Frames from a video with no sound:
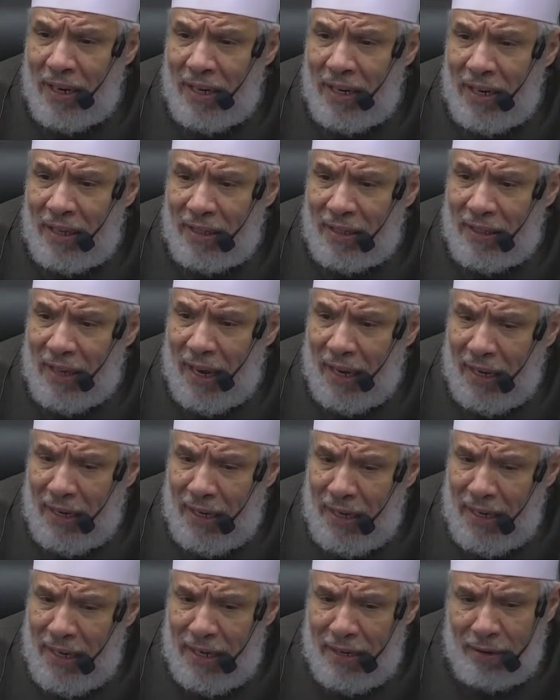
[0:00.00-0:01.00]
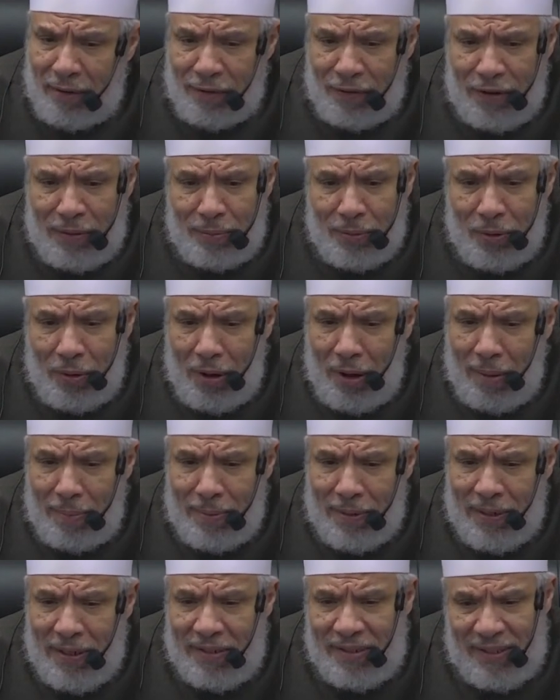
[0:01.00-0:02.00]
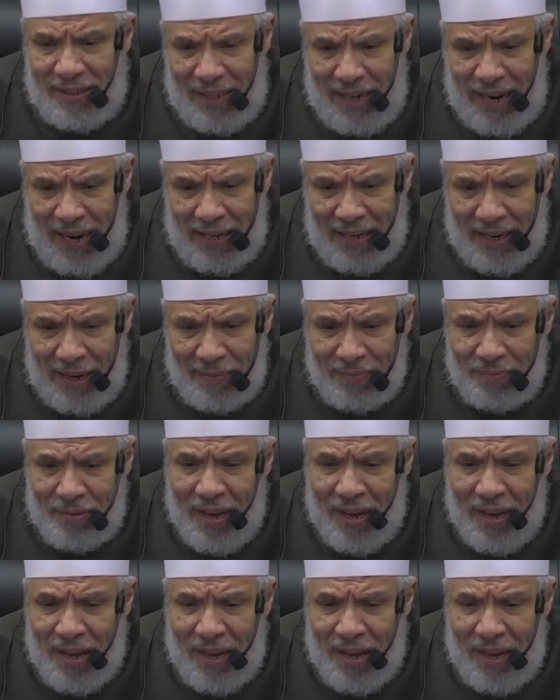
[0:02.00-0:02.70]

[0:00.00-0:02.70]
إلى التأخير في مقابل الزيادة